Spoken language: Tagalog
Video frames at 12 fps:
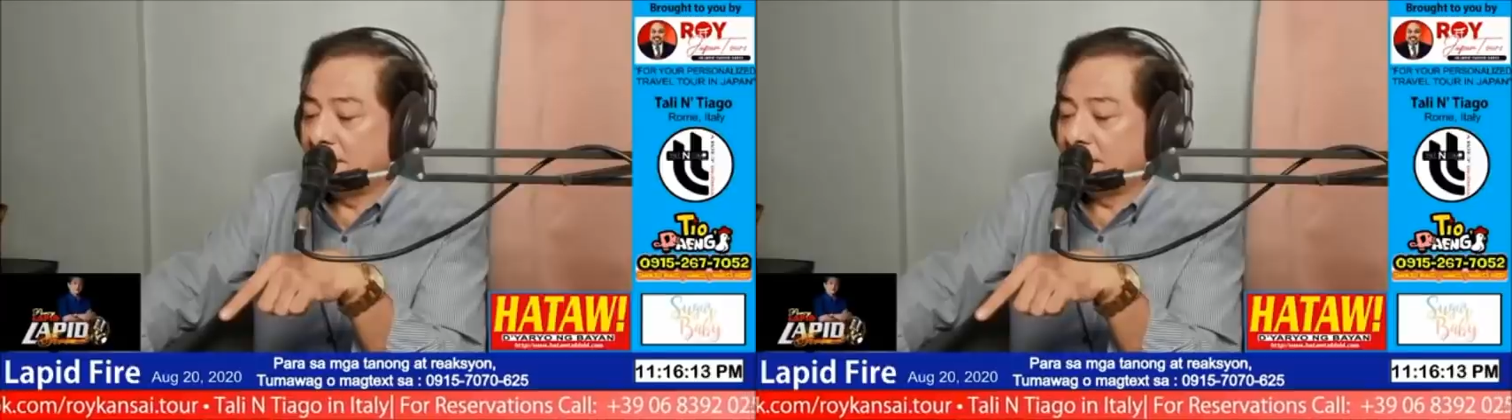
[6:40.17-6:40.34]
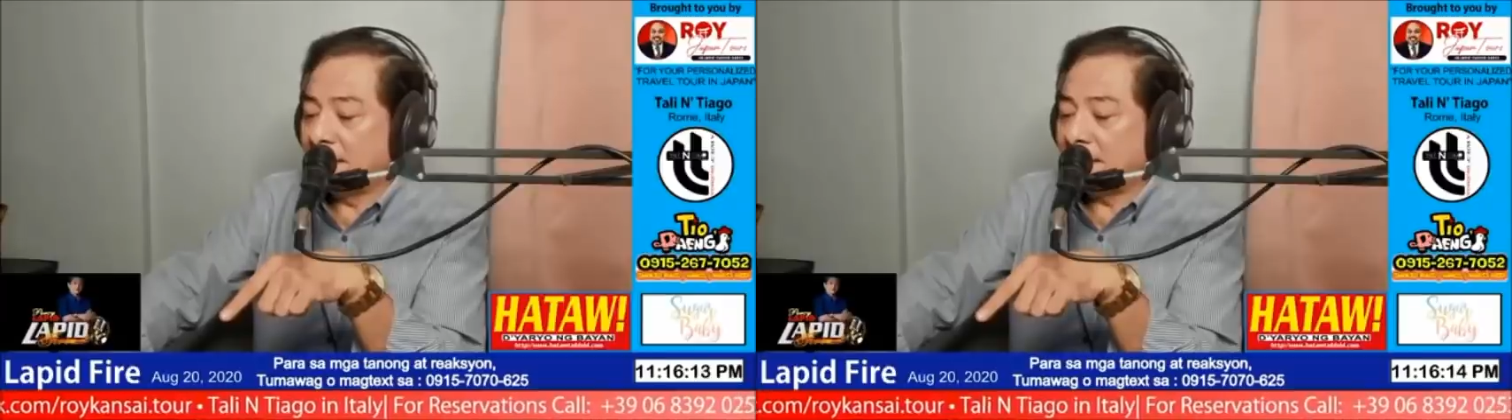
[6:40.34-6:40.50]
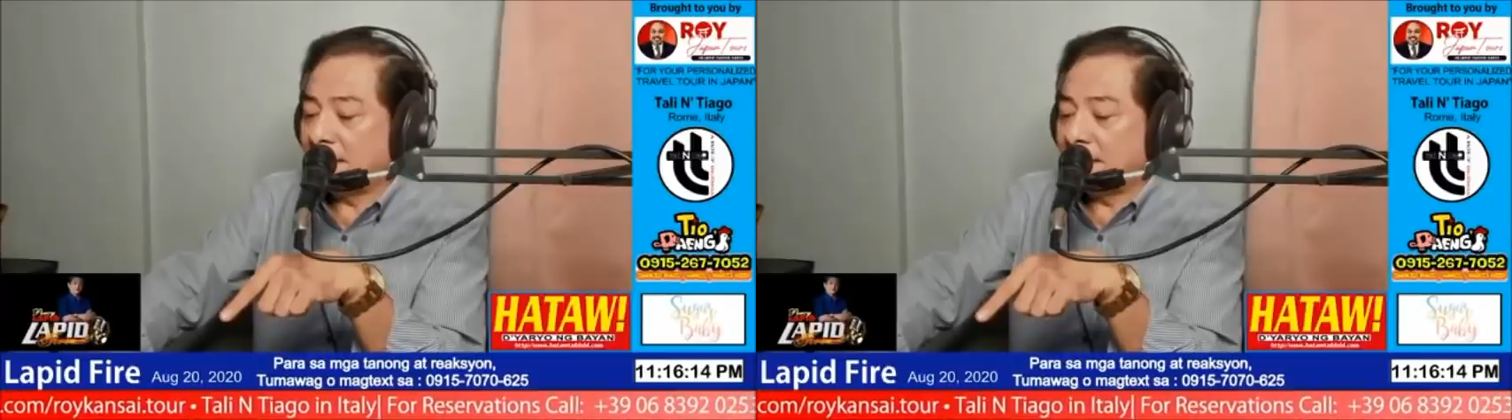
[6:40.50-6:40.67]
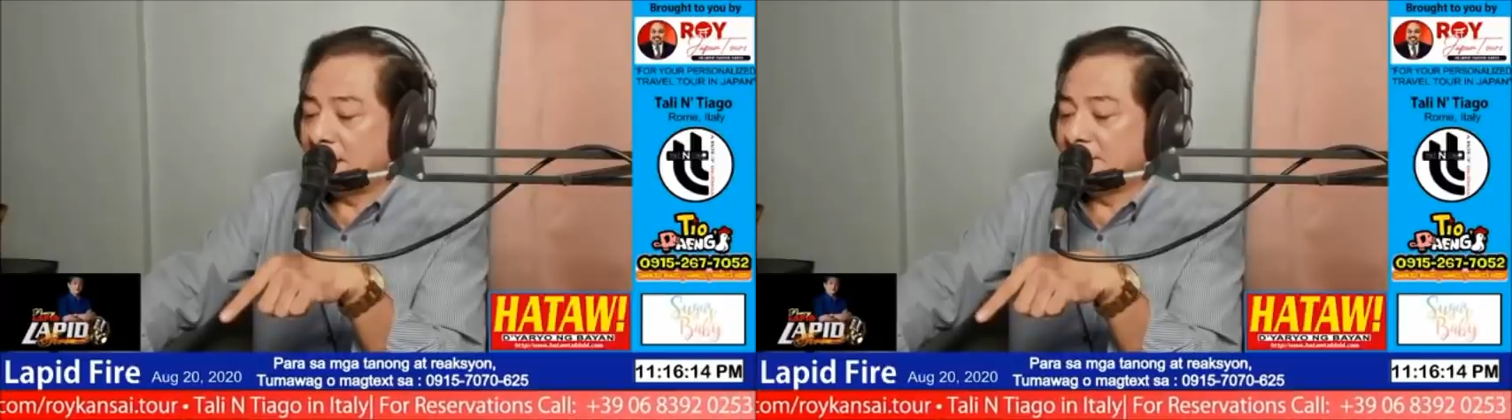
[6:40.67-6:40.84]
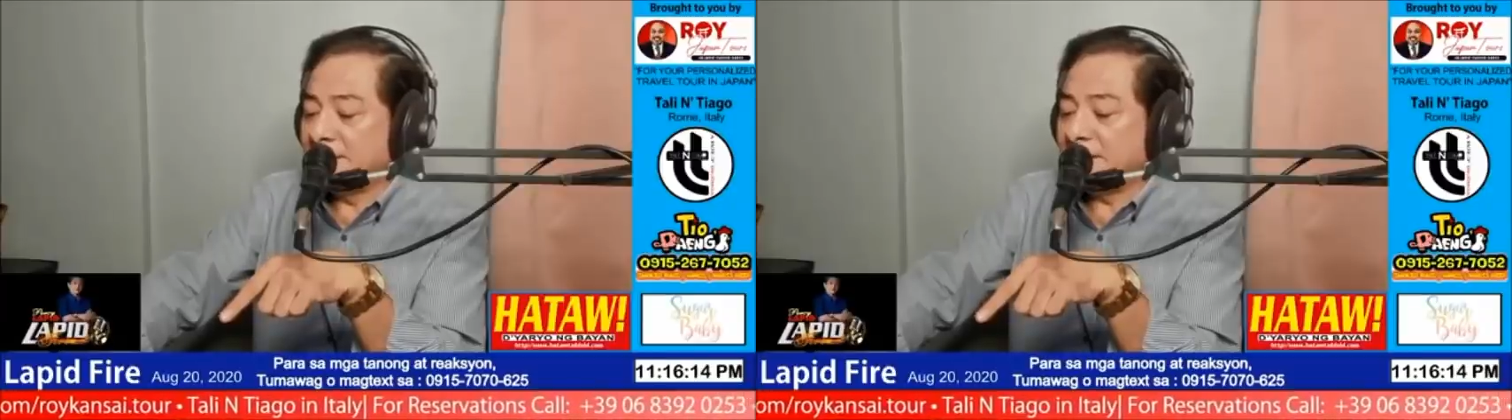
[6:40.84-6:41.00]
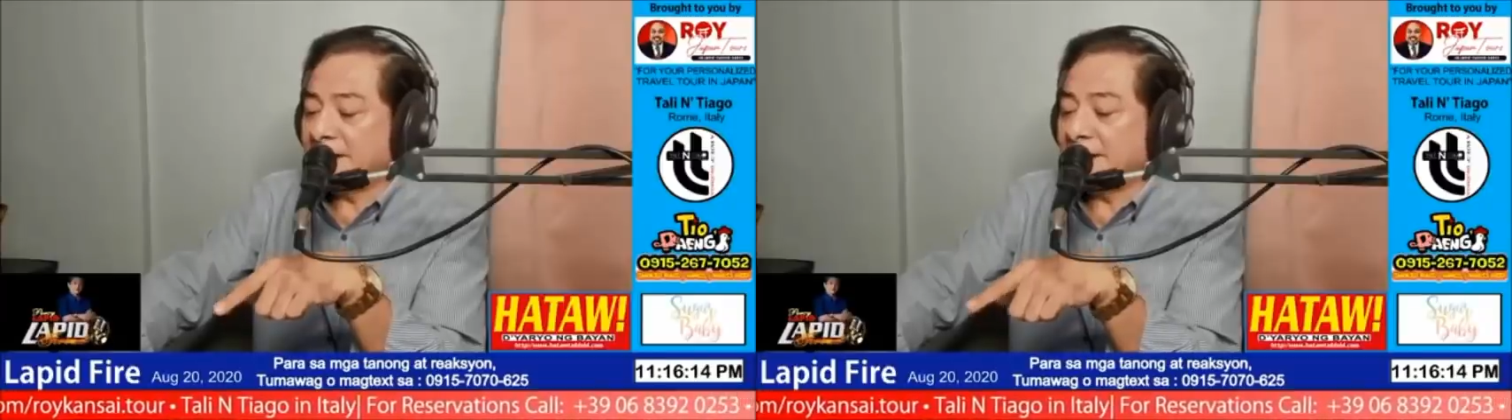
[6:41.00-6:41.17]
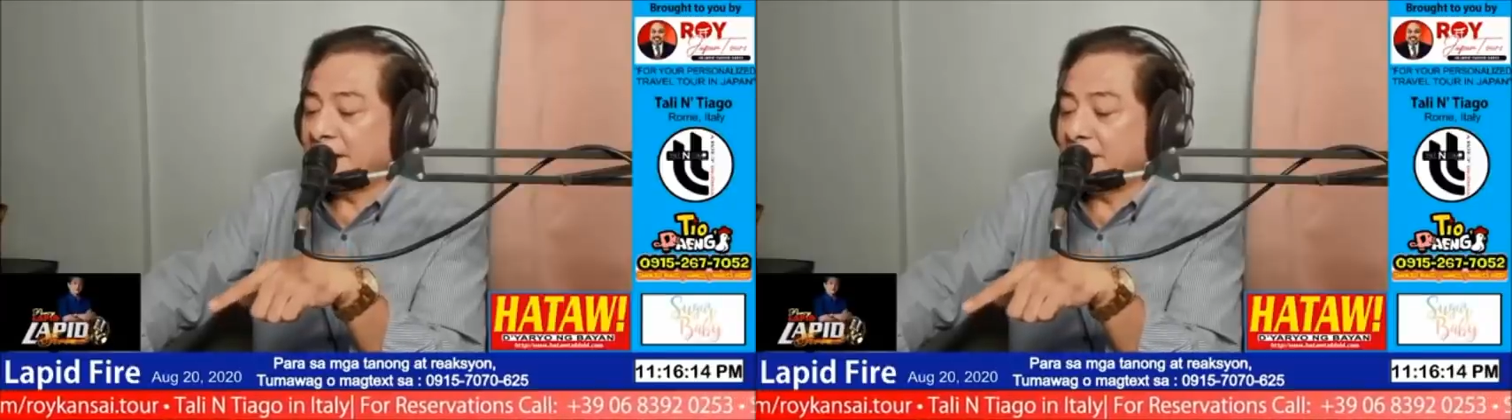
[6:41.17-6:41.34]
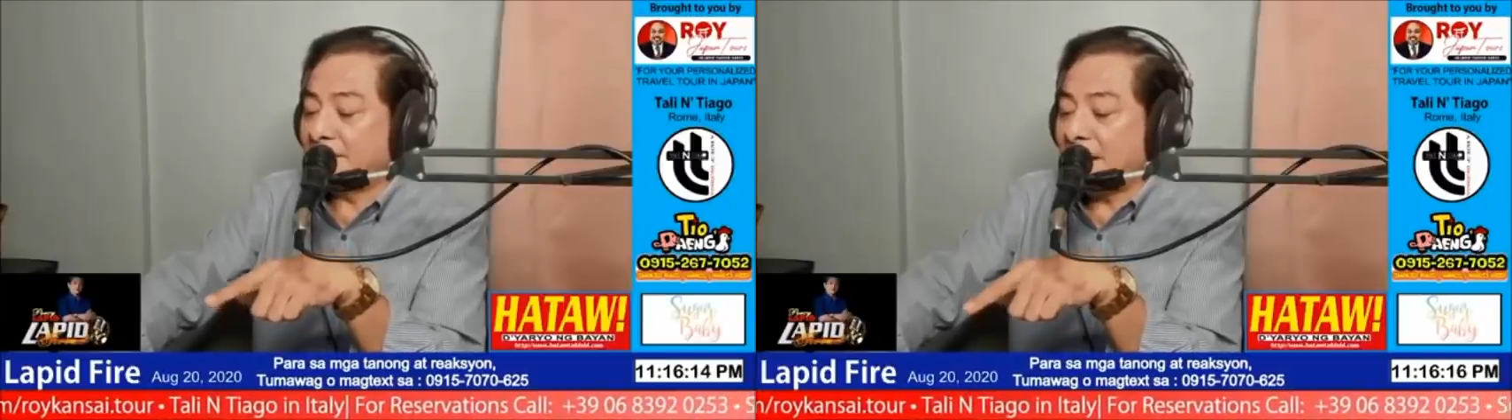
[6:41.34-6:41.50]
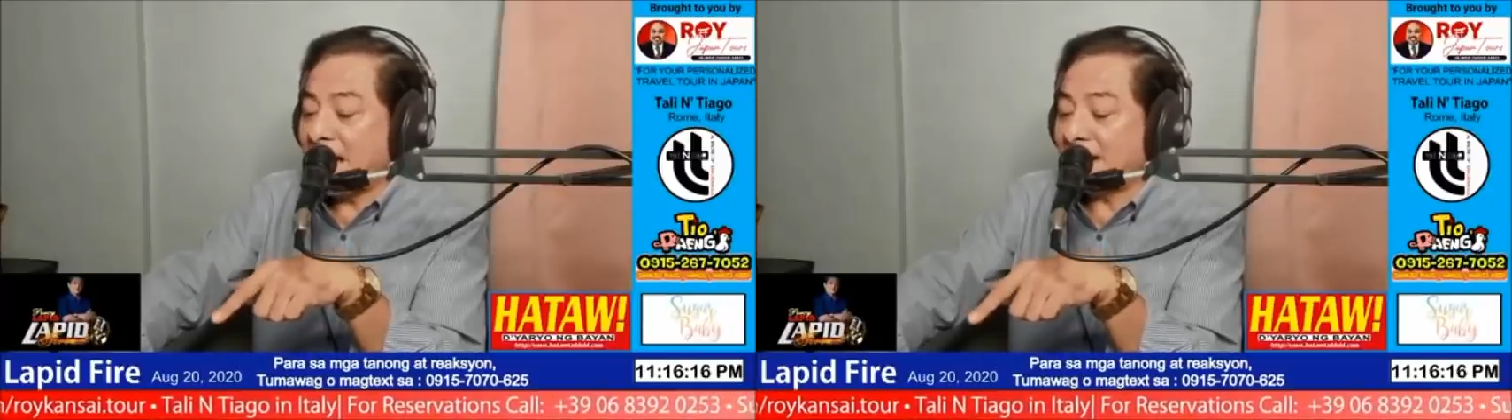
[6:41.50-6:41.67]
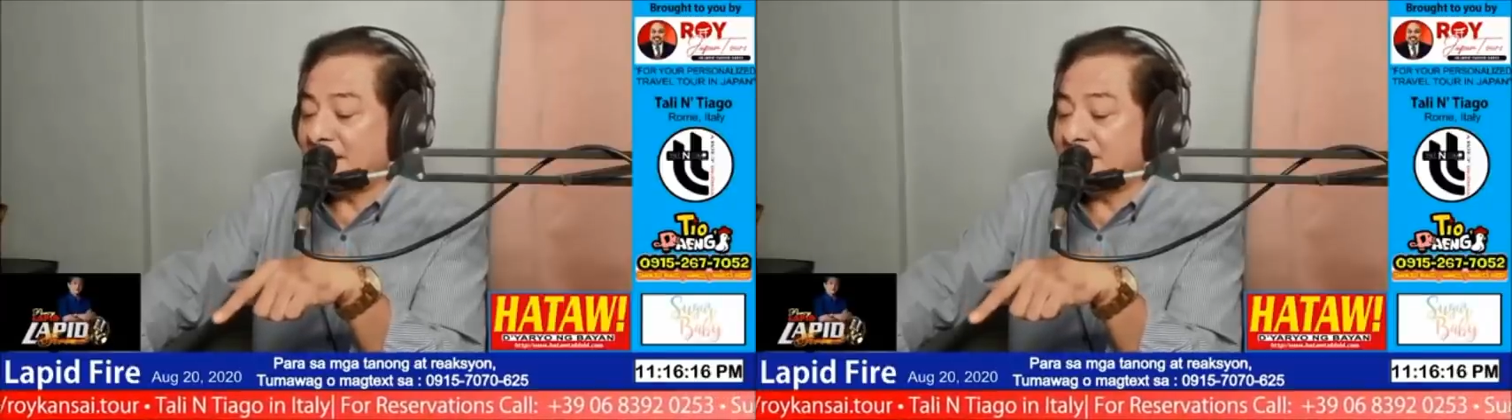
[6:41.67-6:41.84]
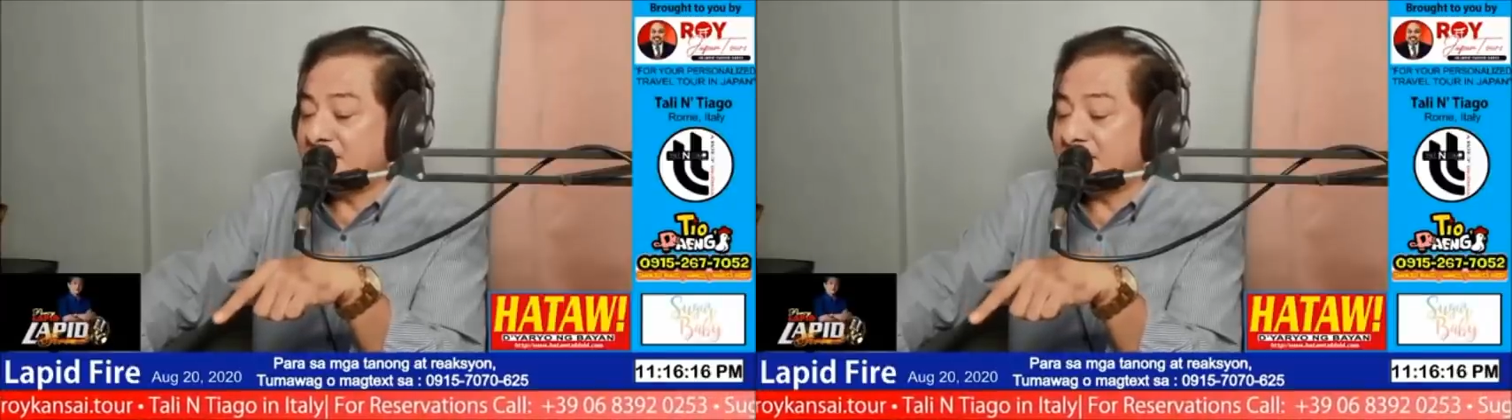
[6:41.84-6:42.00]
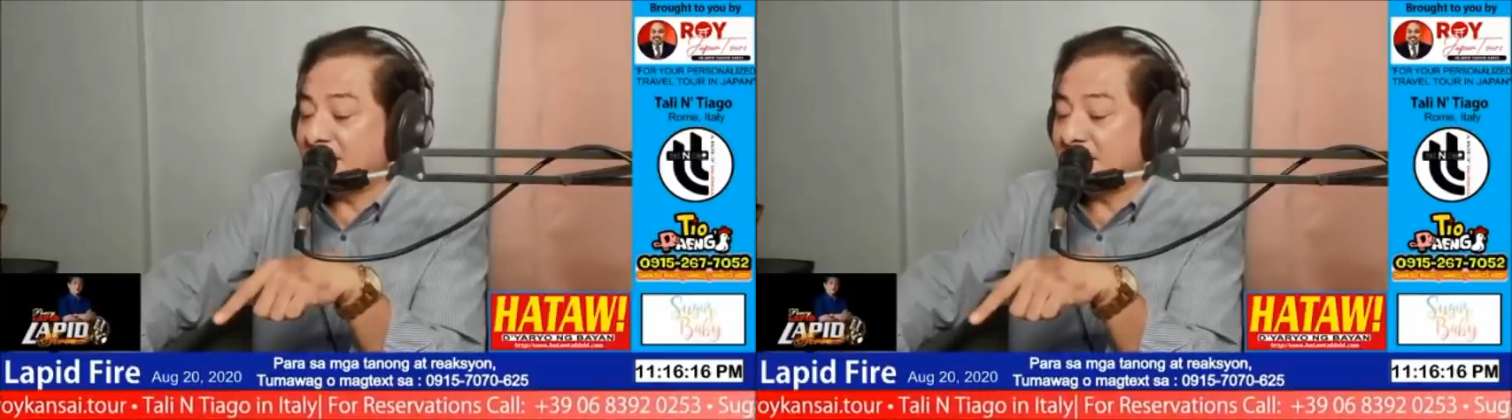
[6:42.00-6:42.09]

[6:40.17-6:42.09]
ha? Nire-repackage